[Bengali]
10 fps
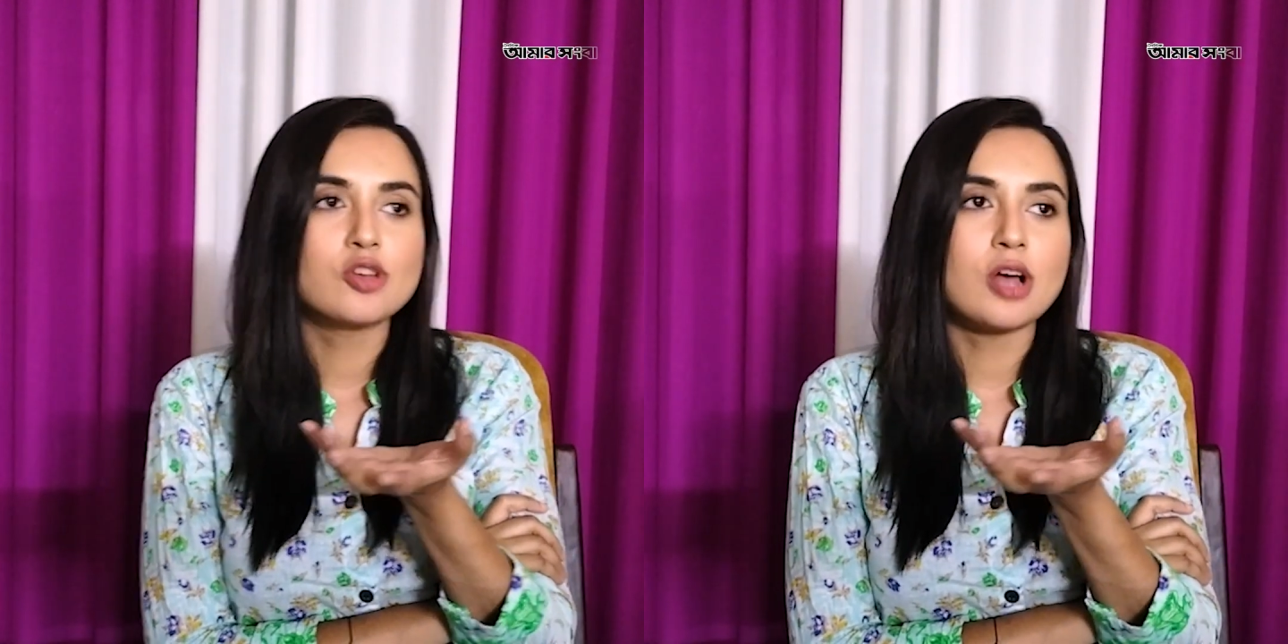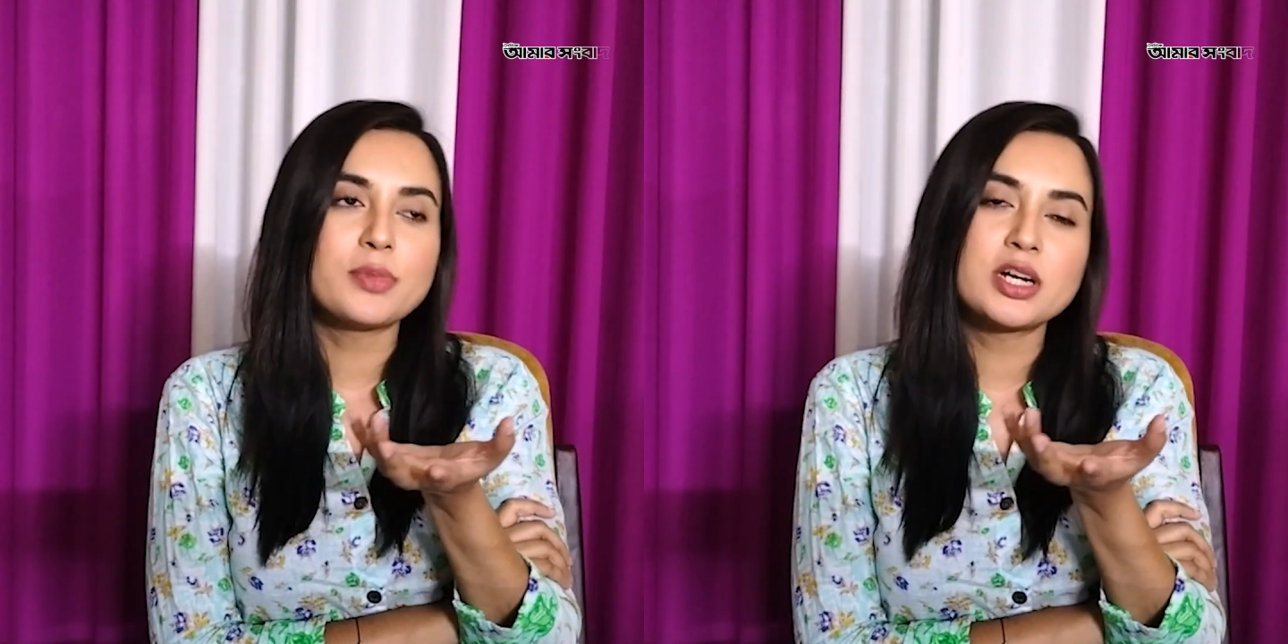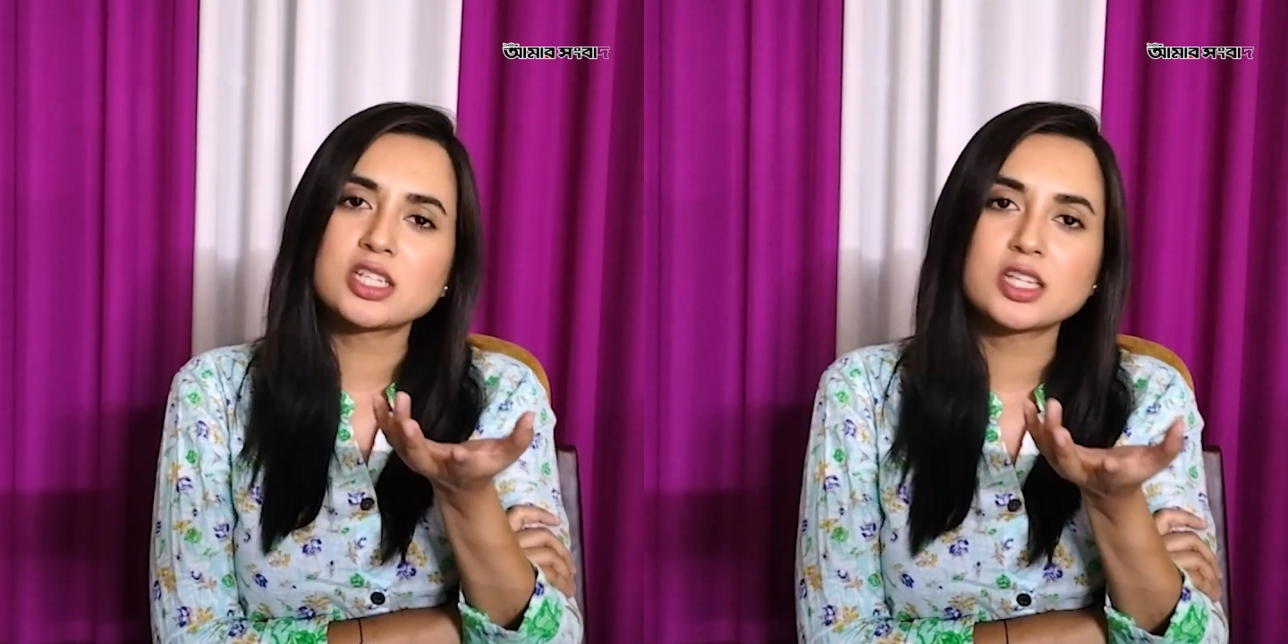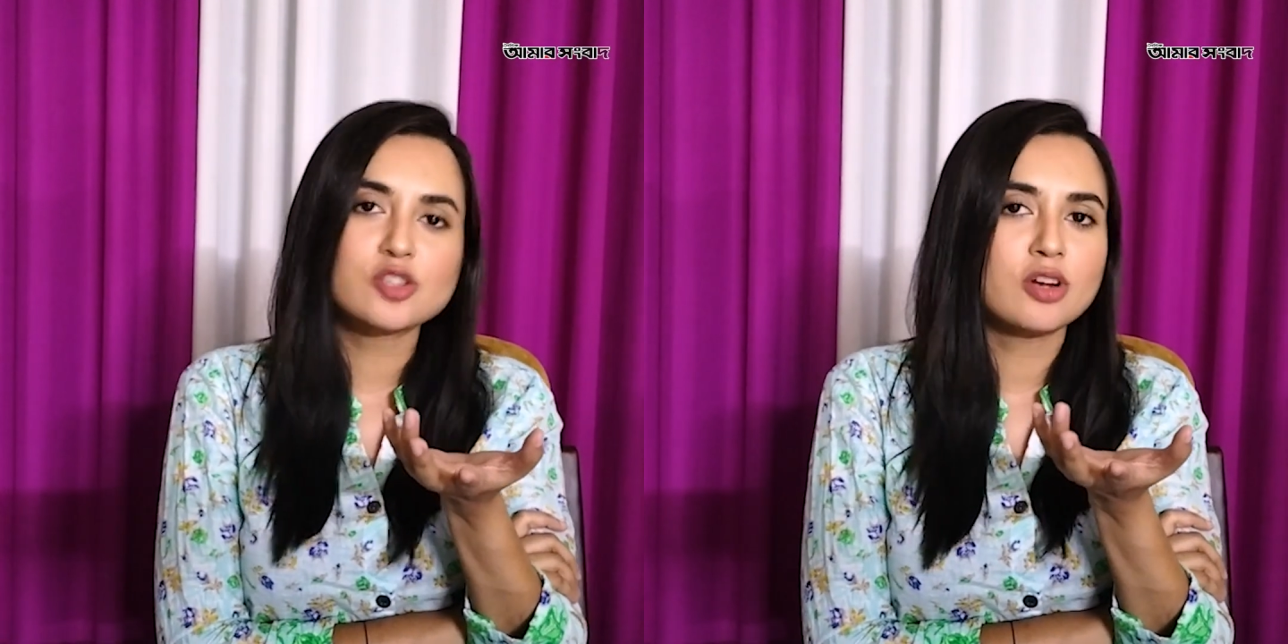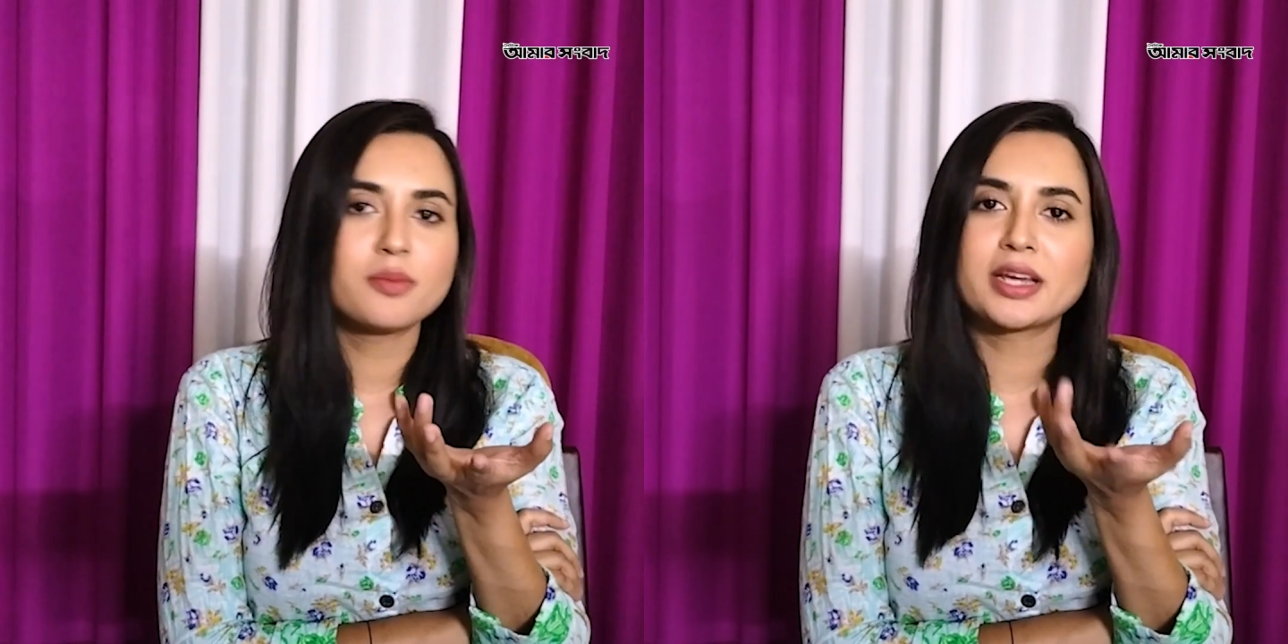সো আপনার
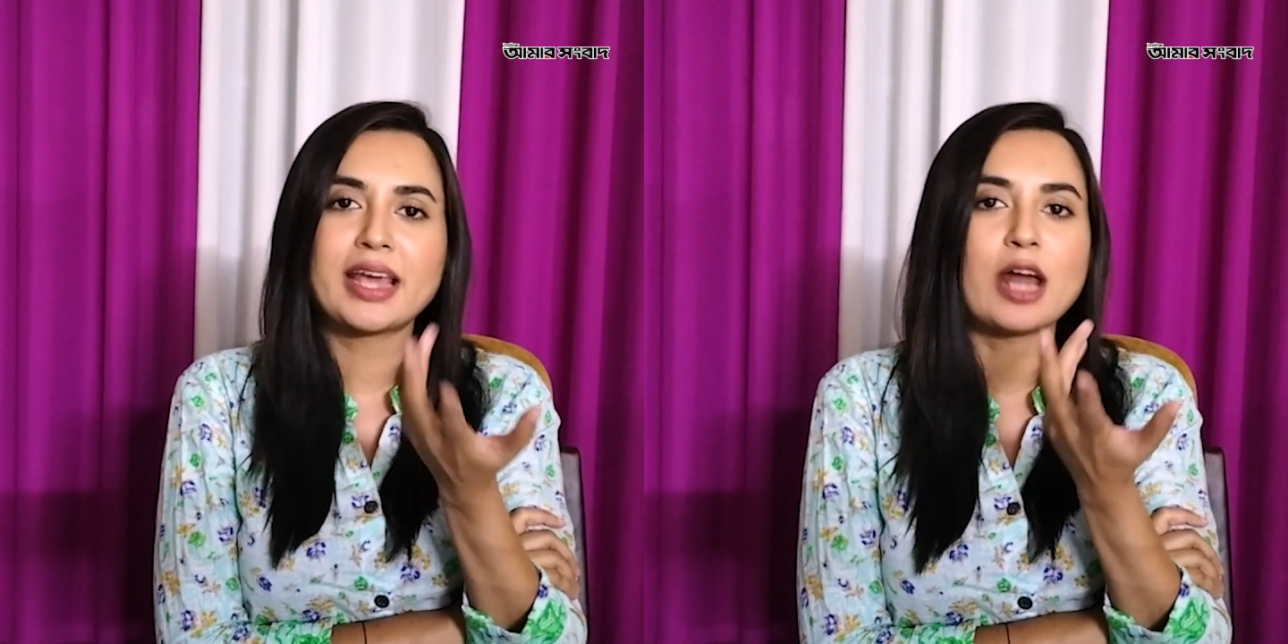জিজ্ঞেস করলে আমরা